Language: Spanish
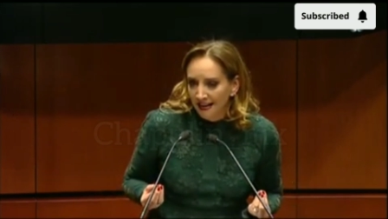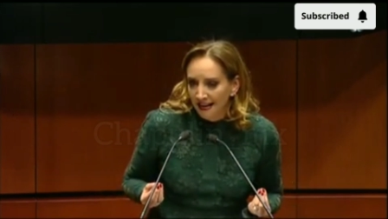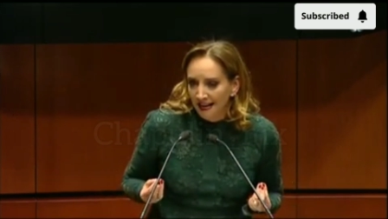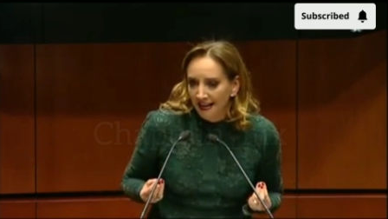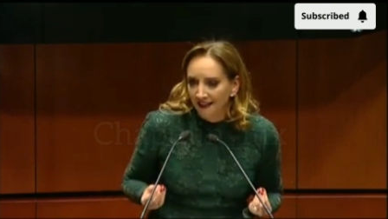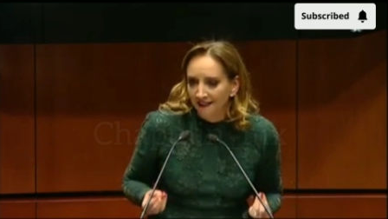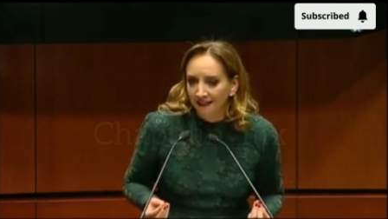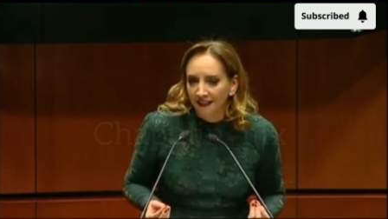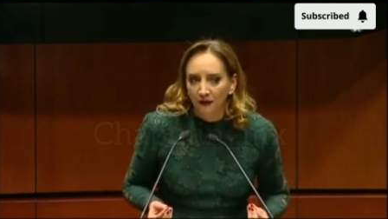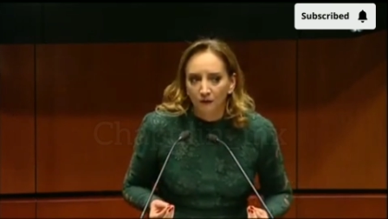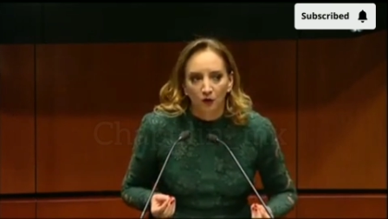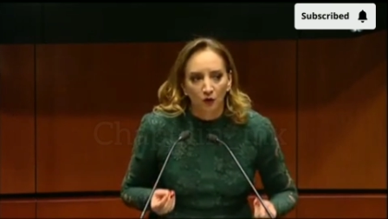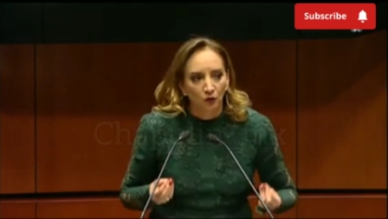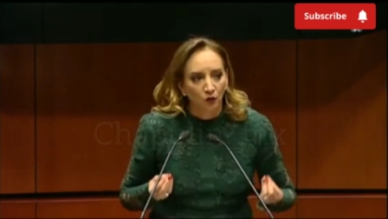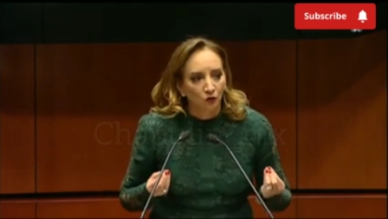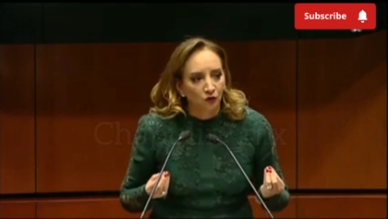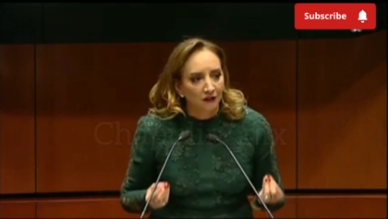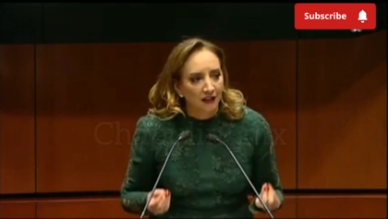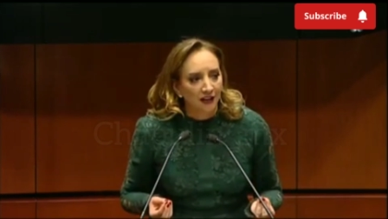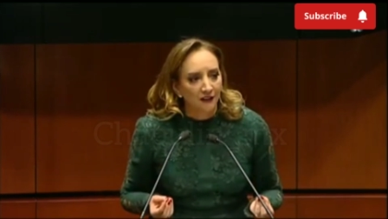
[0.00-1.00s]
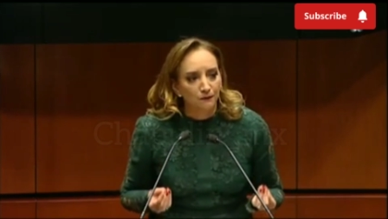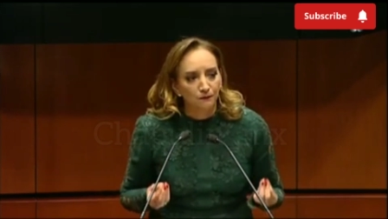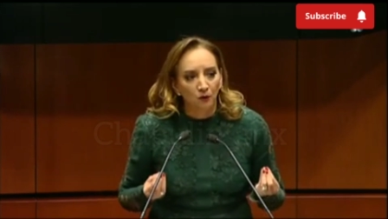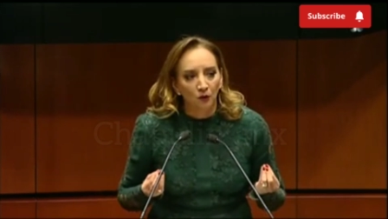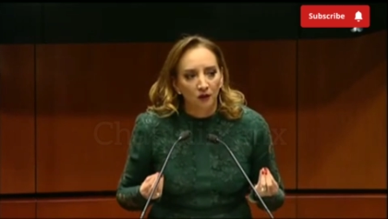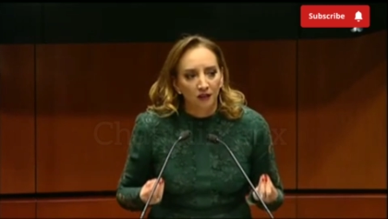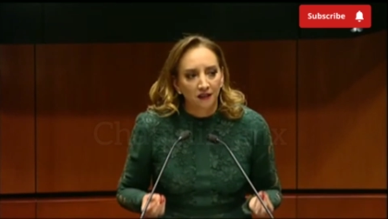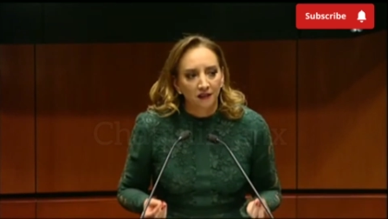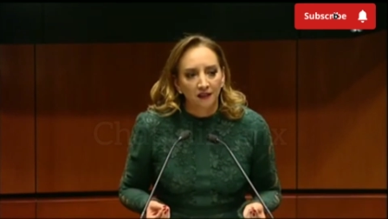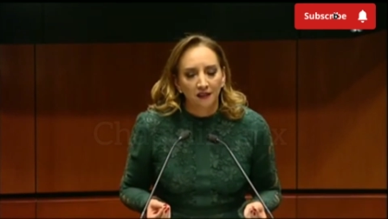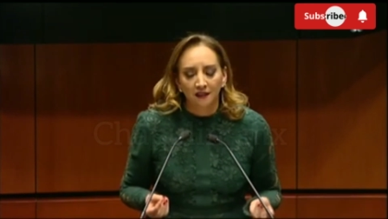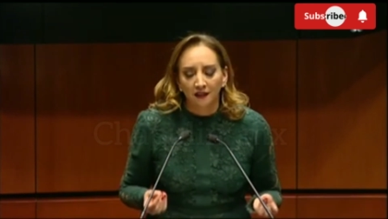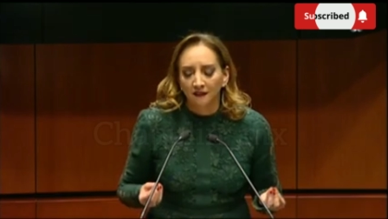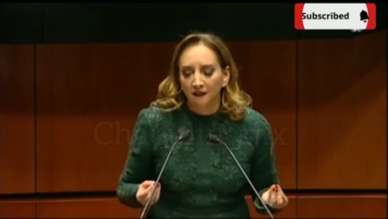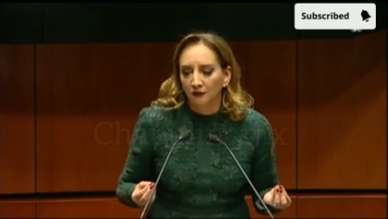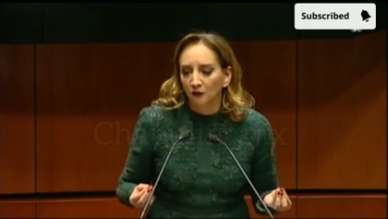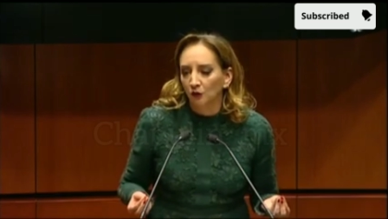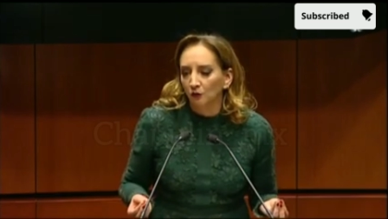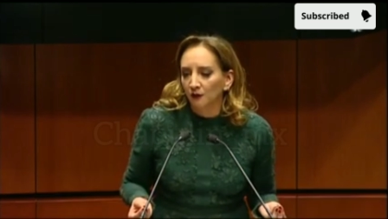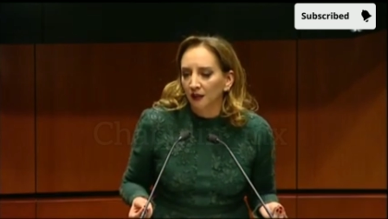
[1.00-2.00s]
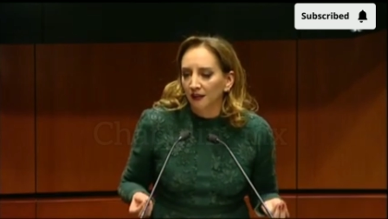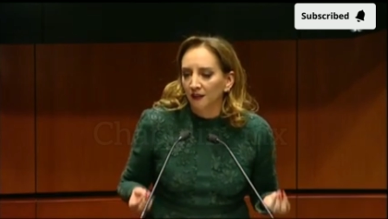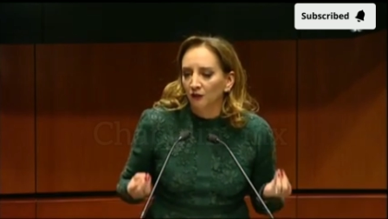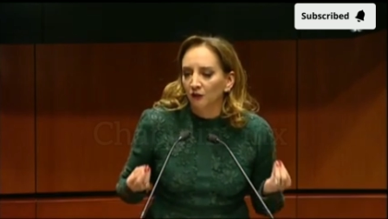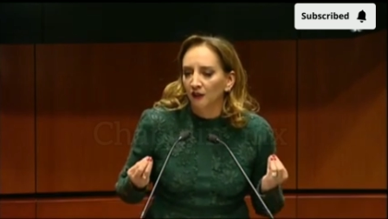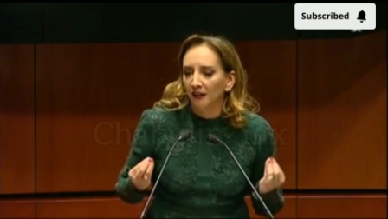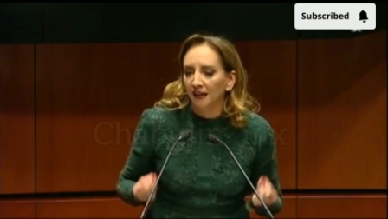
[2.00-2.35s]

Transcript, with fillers: es la voluntad política del gobierno de